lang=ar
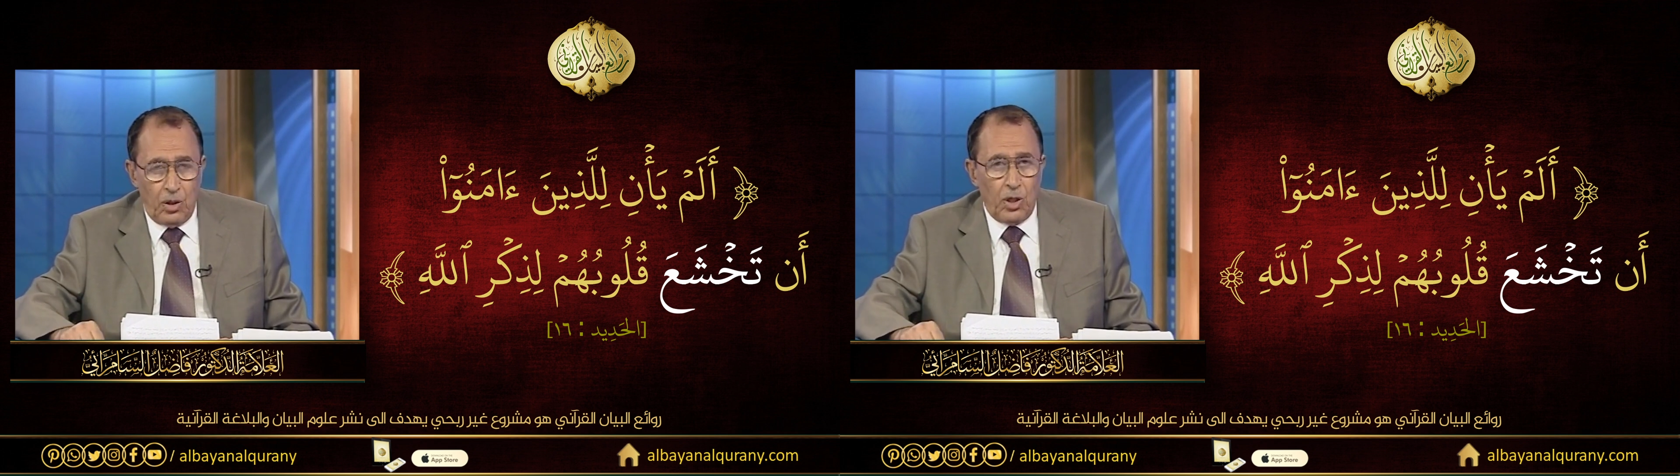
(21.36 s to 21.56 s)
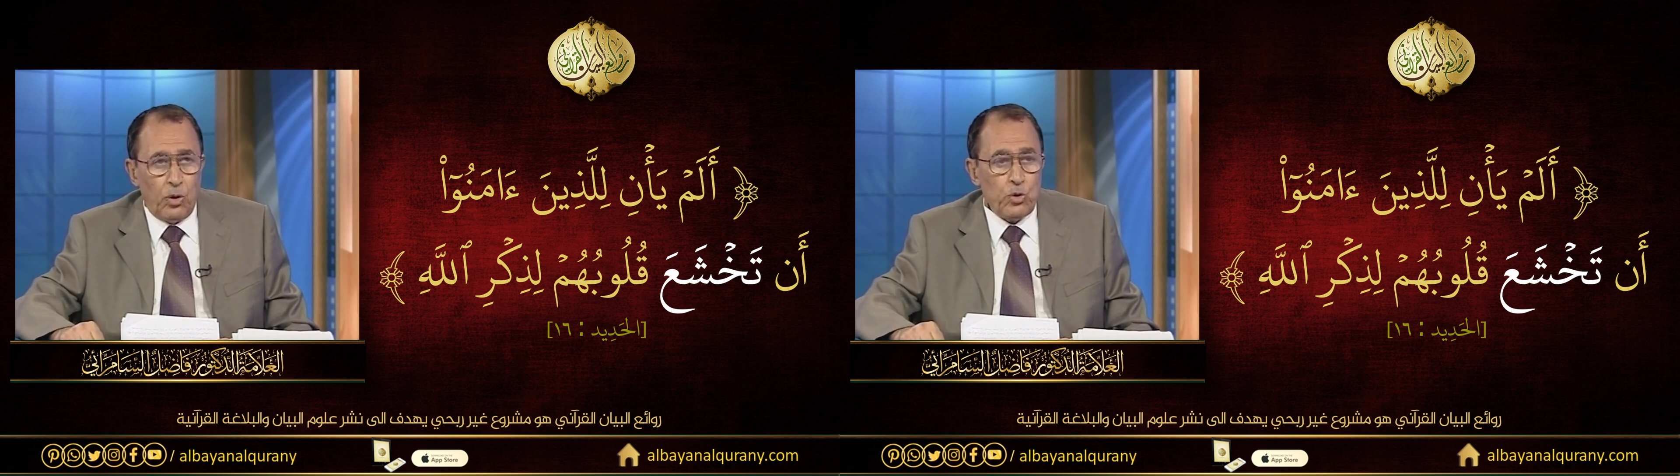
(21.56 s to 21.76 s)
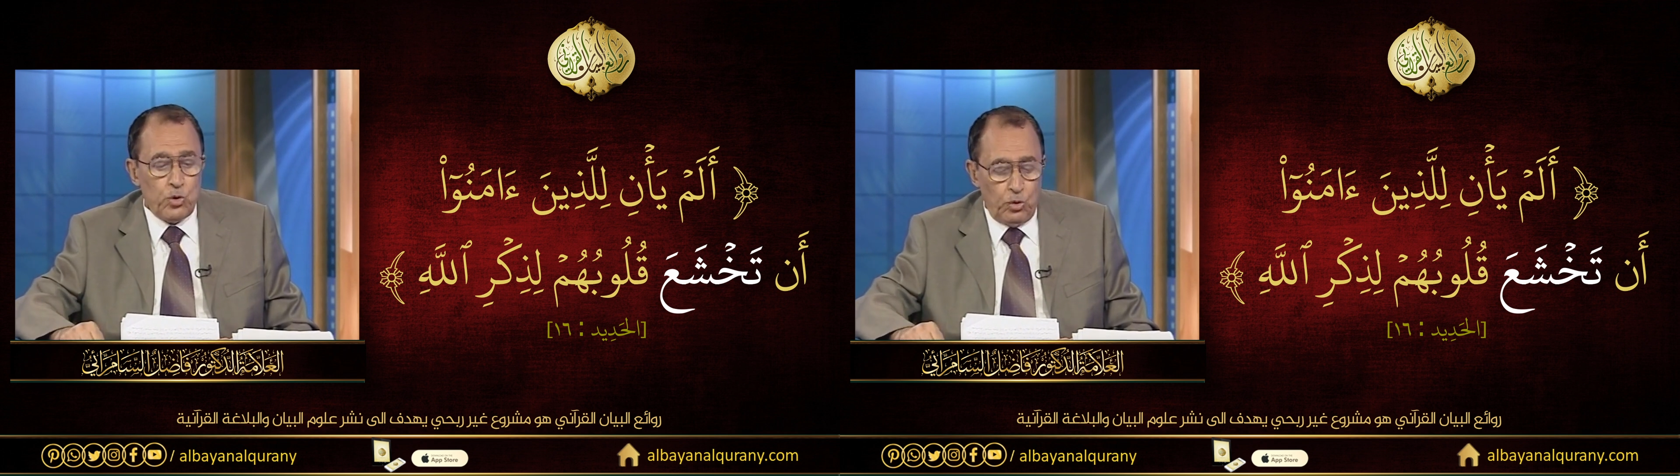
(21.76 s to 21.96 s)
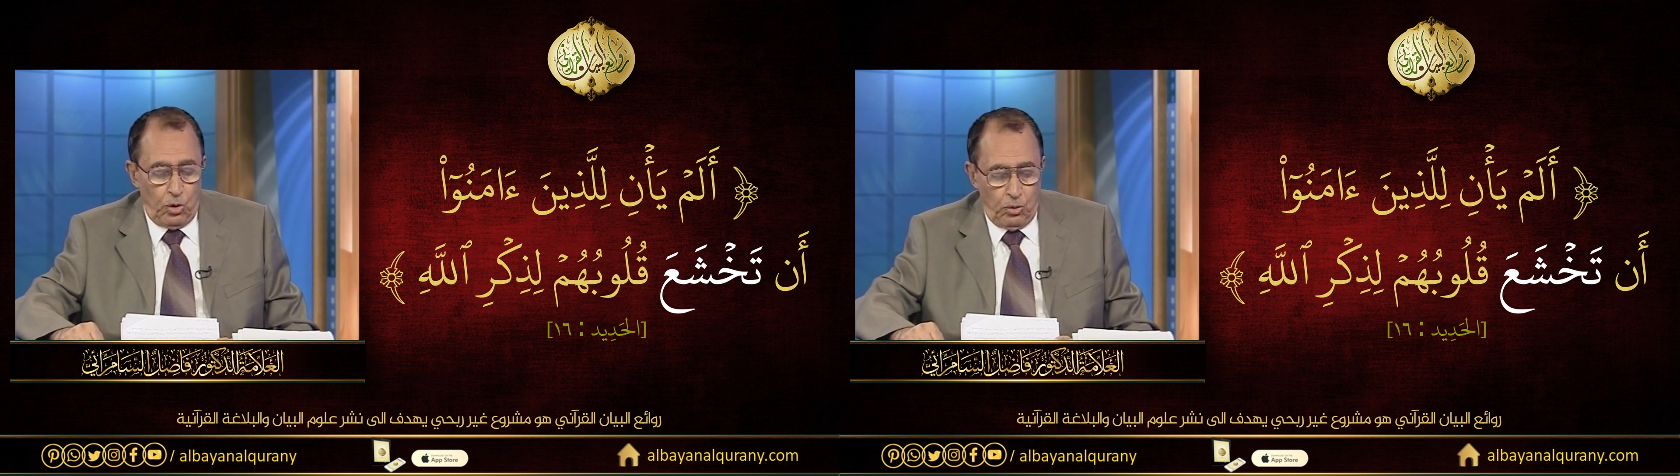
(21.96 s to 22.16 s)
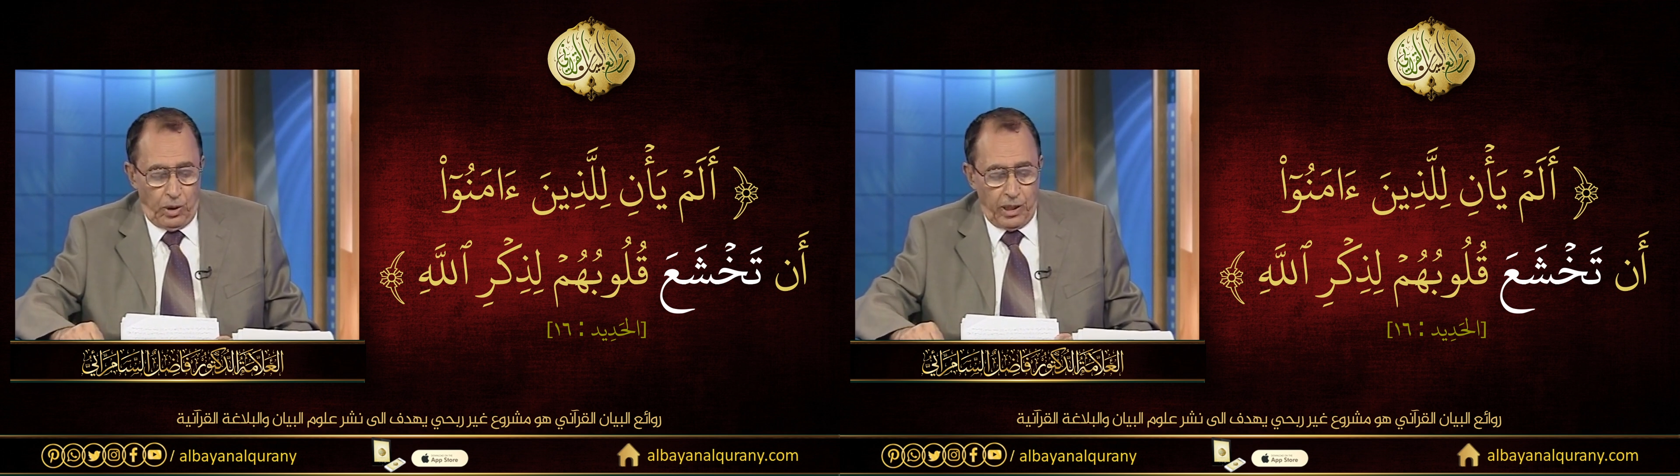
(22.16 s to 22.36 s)

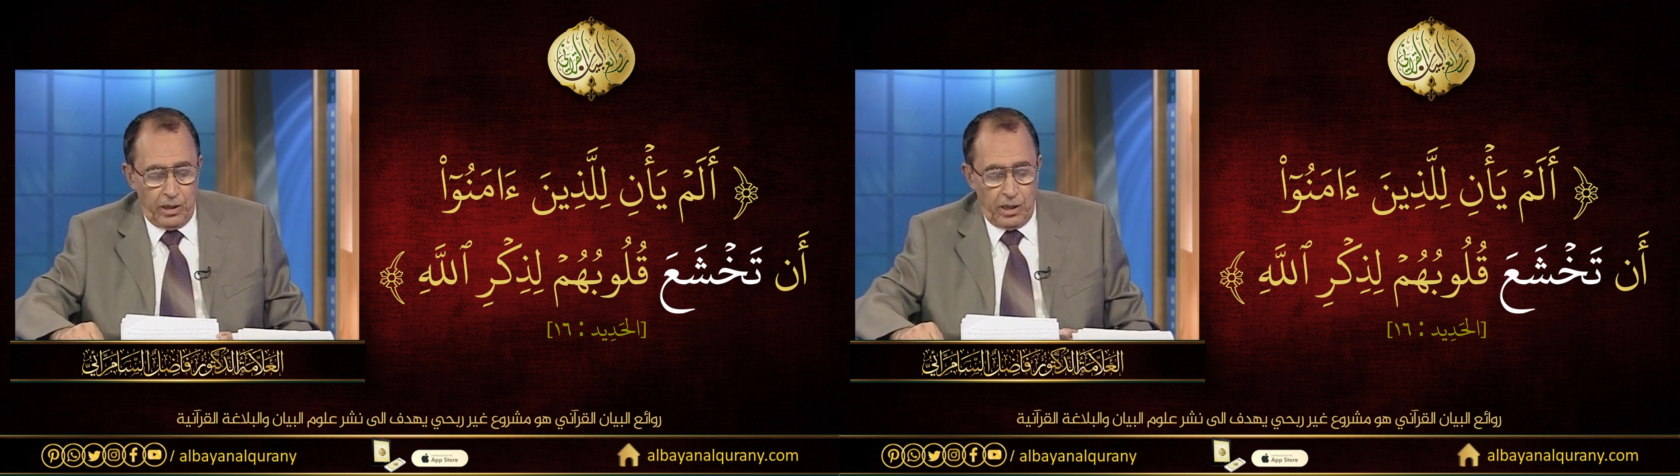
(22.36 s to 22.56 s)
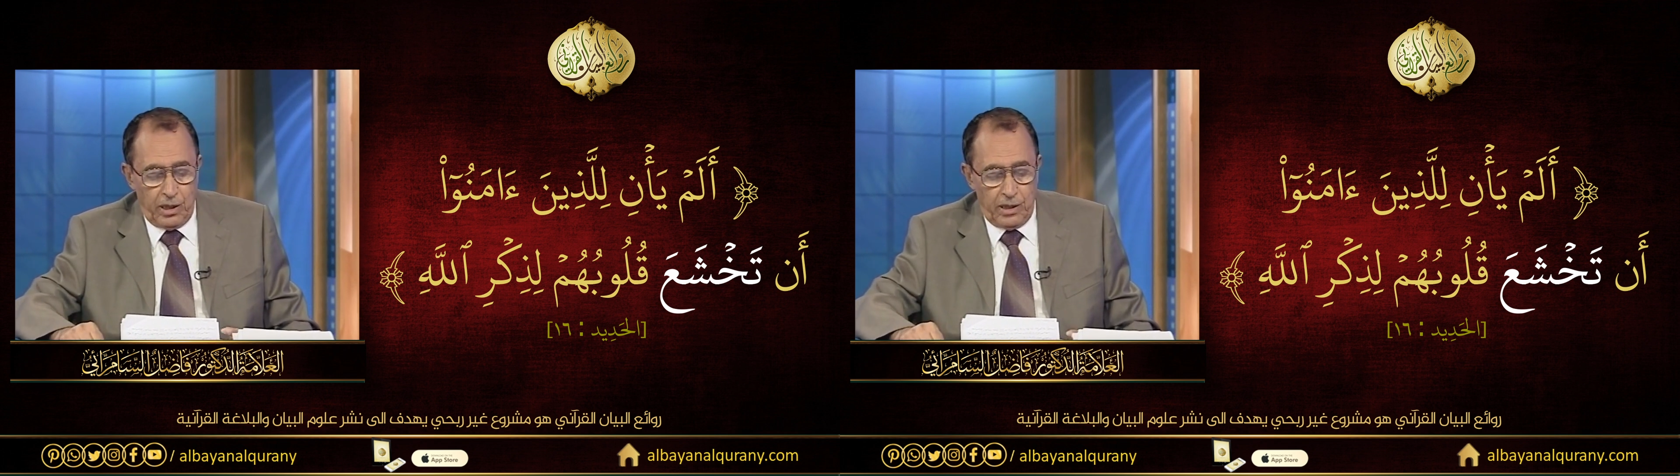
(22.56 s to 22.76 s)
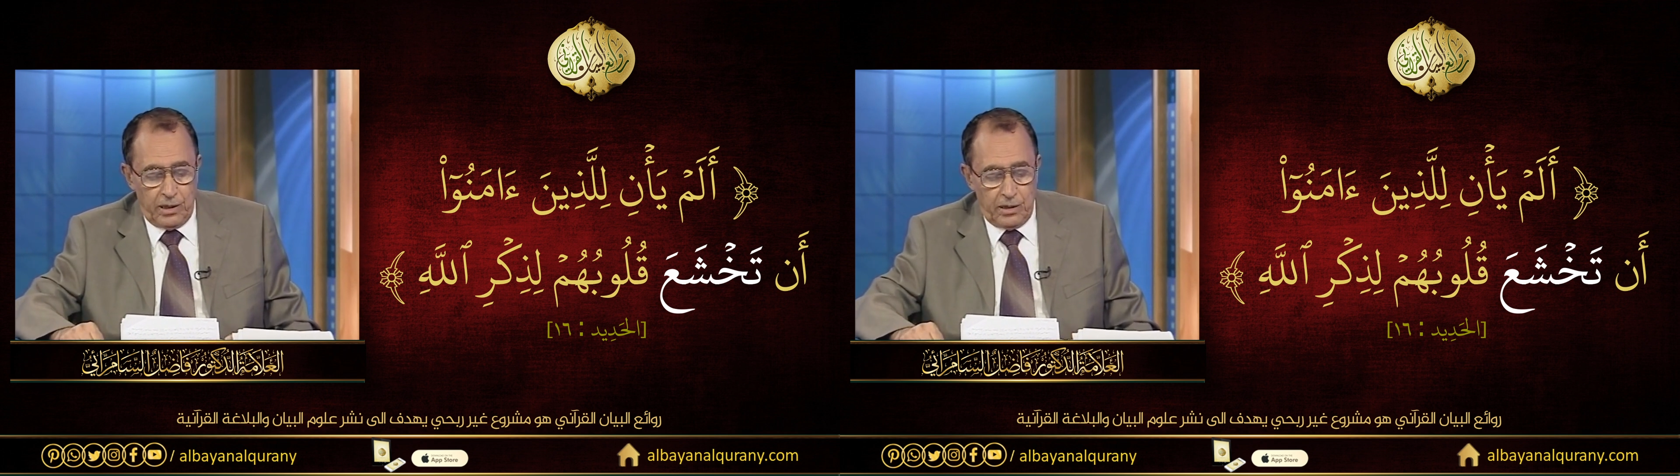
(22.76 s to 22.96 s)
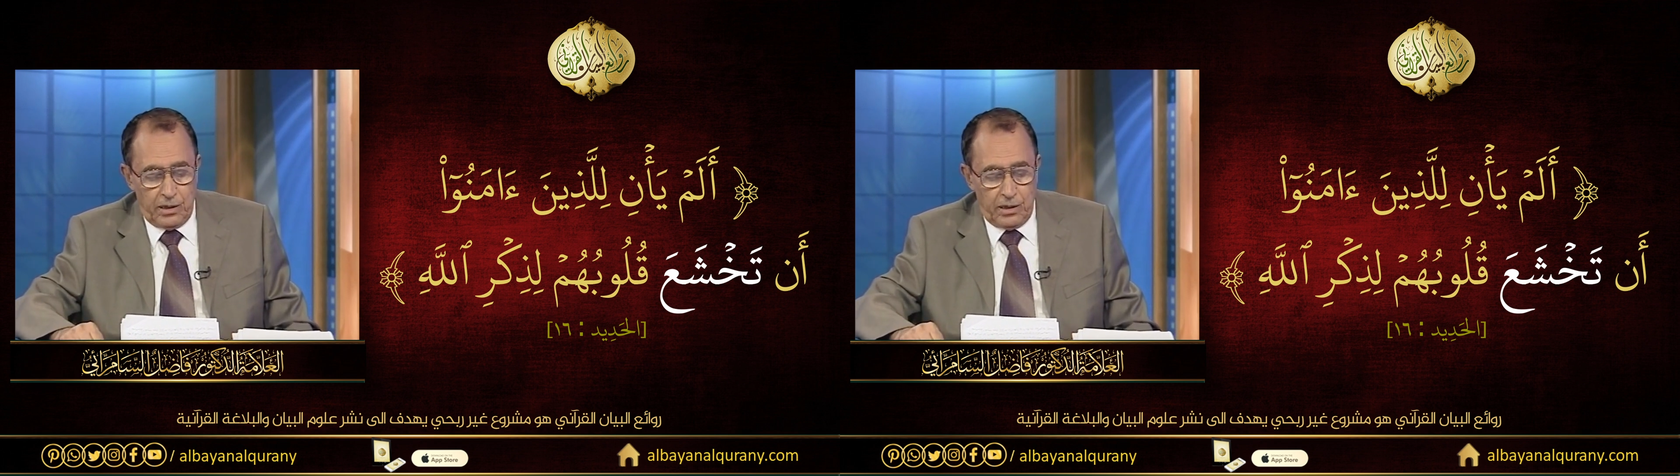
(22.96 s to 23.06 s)
الخشوع هو حقيقة